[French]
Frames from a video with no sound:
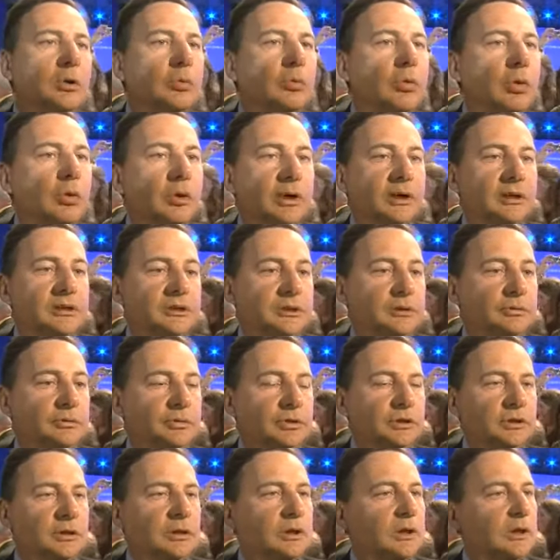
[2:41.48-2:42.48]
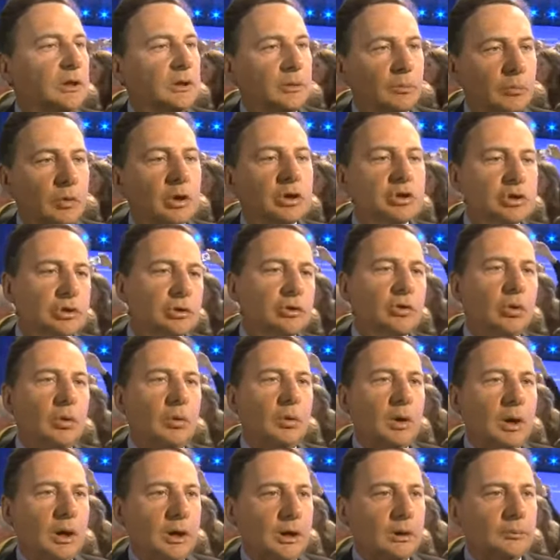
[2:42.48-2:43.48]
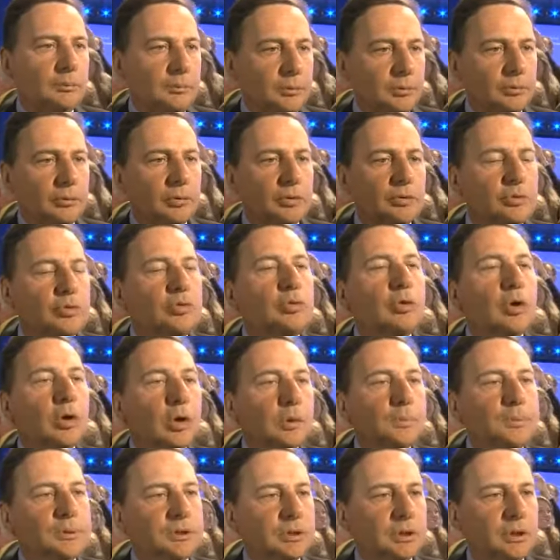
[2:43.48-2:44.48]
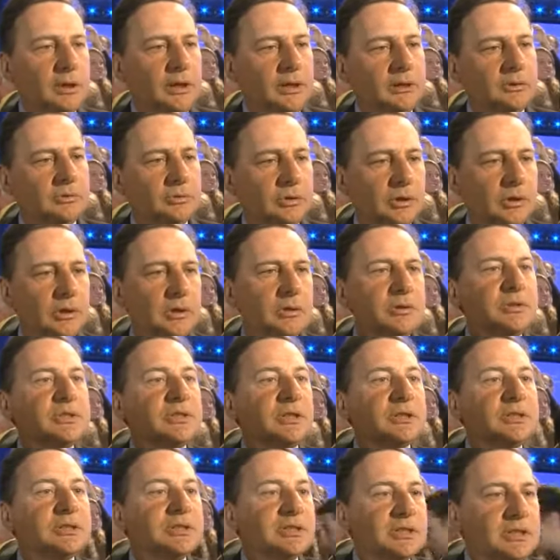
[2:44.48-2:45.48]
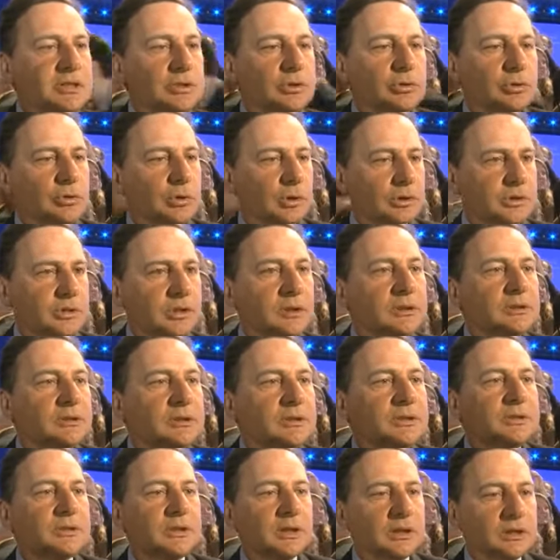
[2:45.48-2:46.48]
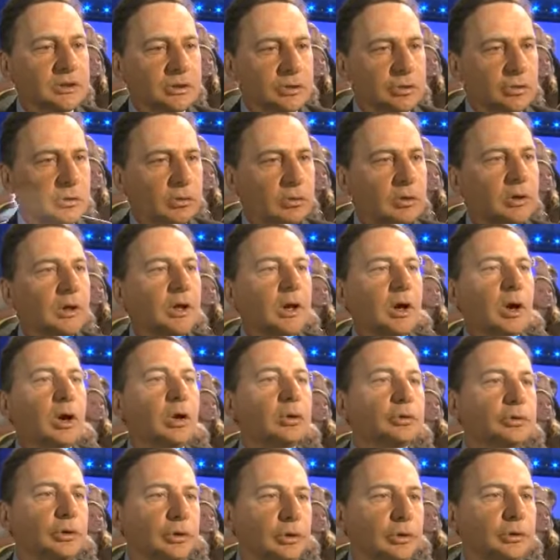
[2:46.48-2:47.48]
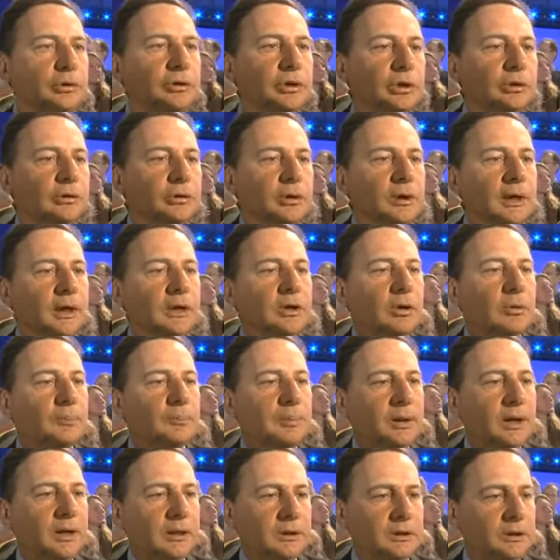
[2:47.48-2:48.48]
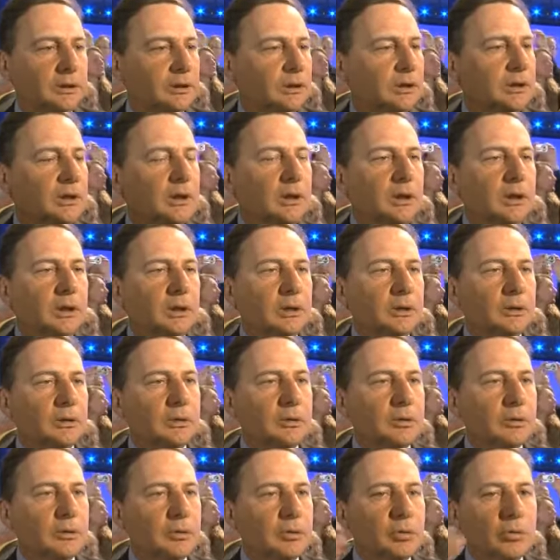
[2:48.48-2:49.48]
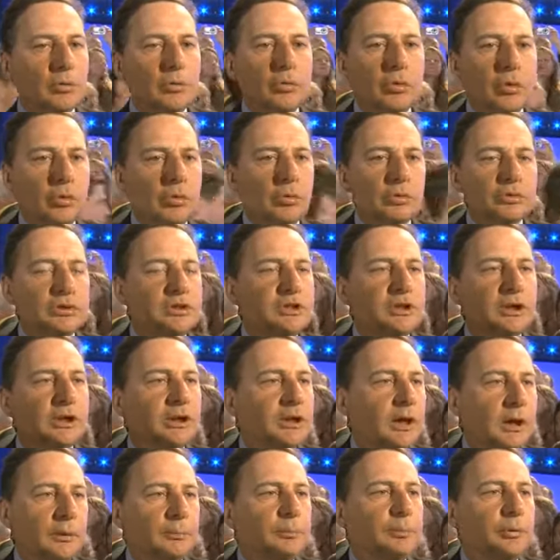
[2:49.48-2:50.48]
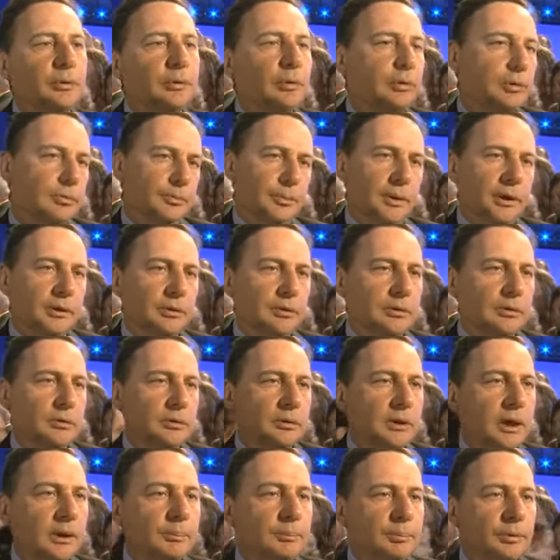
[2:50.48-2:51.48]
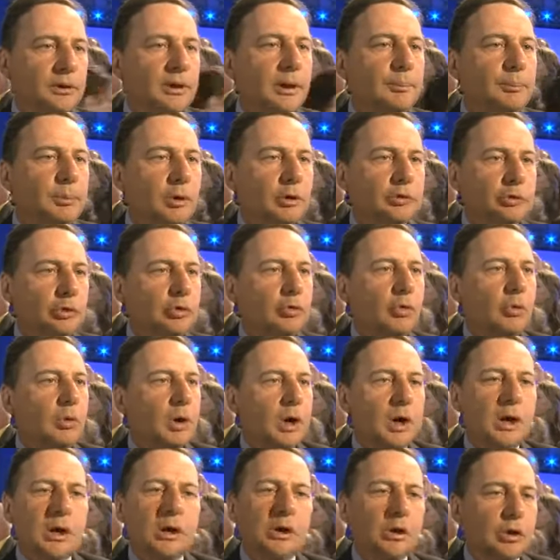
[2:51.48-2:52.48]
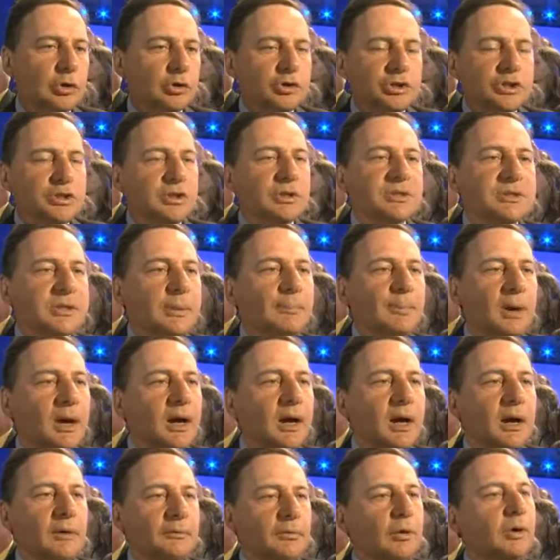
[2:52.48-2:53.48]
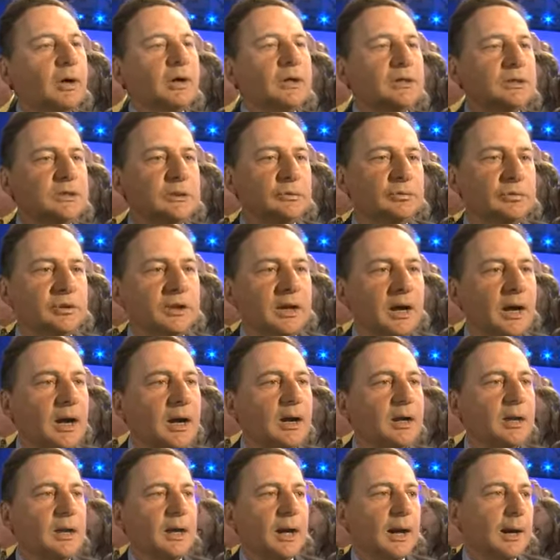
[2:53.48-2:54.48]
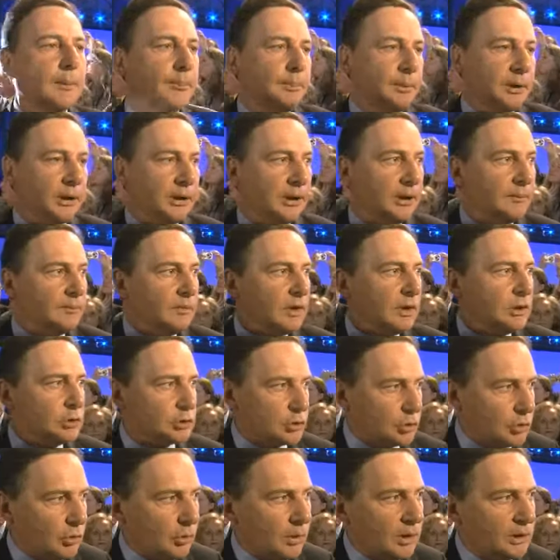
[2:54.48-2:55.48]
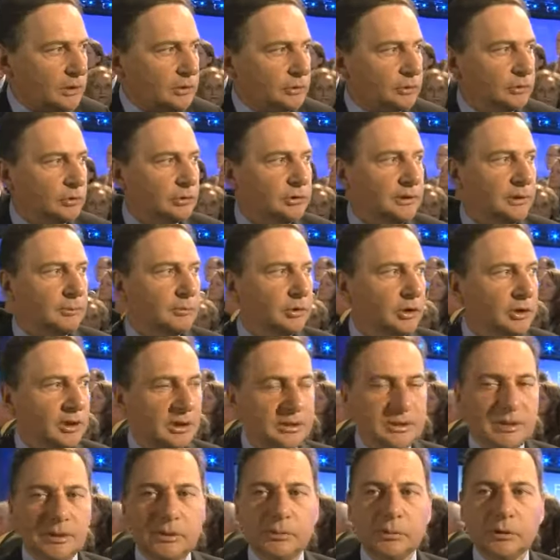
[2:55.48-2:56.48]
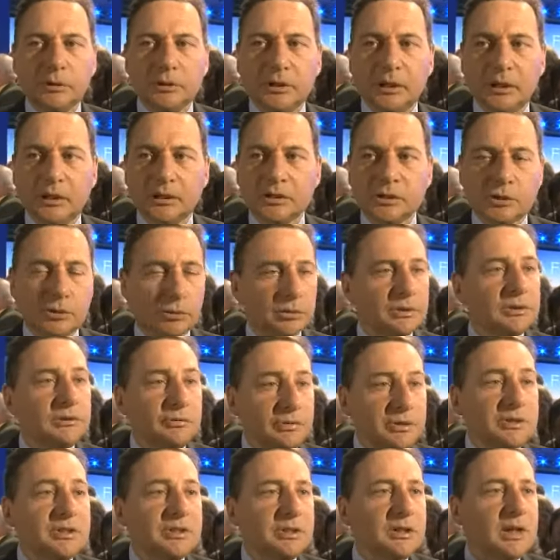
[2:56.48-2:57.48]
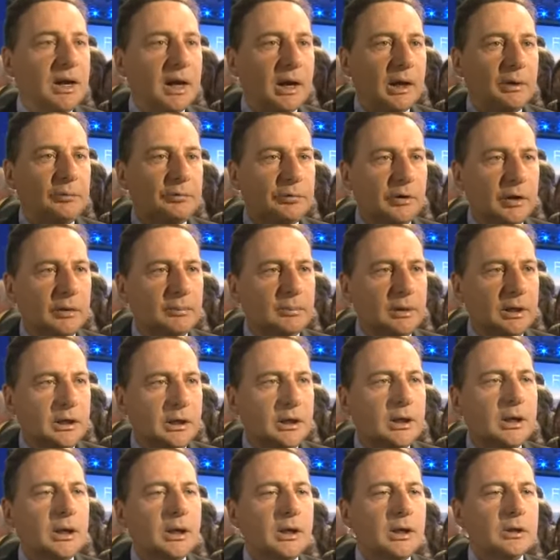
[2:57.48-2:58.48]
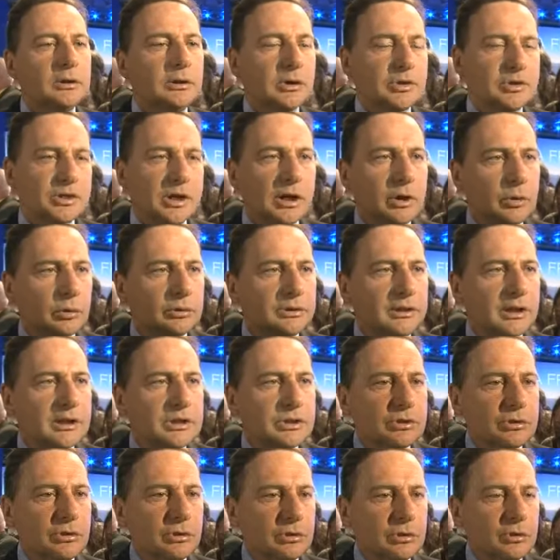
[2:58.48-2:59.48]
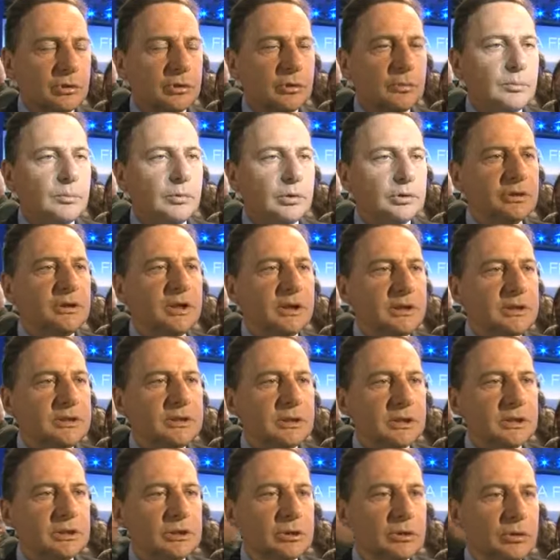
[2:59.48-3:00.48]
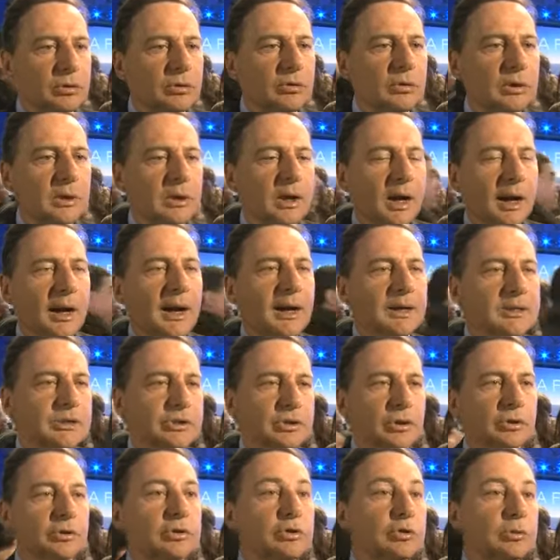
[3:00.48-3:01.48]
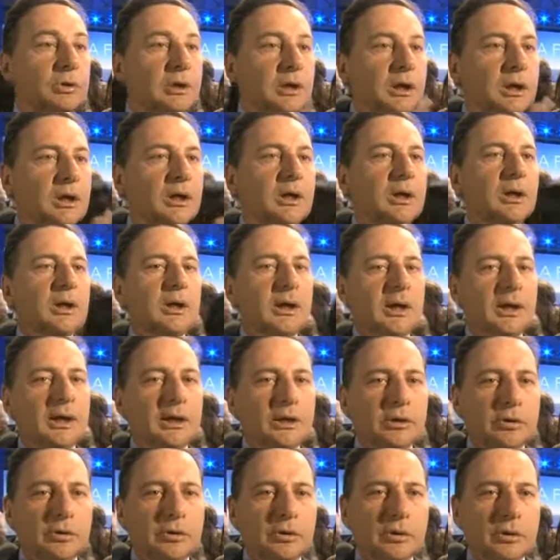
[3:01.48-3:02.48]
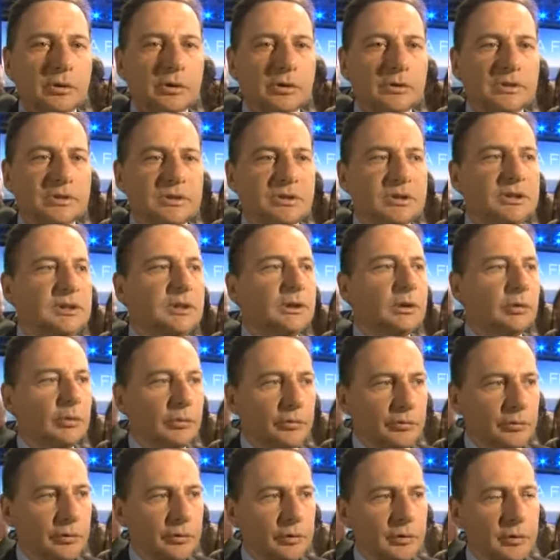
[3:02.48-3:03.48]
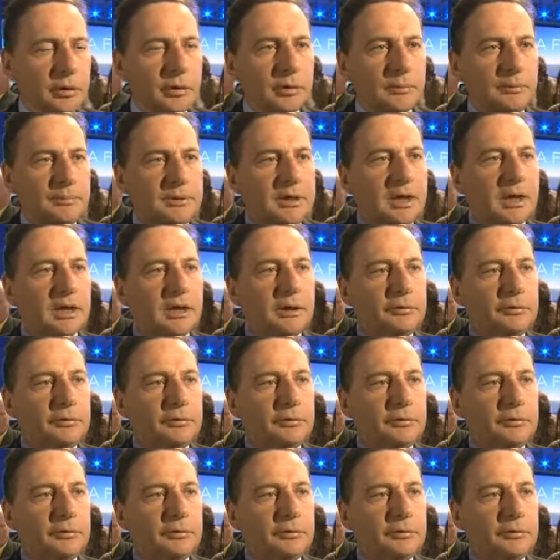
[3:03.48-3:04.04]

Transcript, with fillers: où on rectifie. Moi je crois pour le coup obsolète cette césure, cette distinction entre le temps de la campagne euh, où on dirait un peu, pardon, un peu n'importe quoi, en se disant c'est pas grave, on rectifiera après. Je crois que nos démocraties modernes sont difficiles à réformer dans un contexte de mondialisation accentuée et que si on veut bien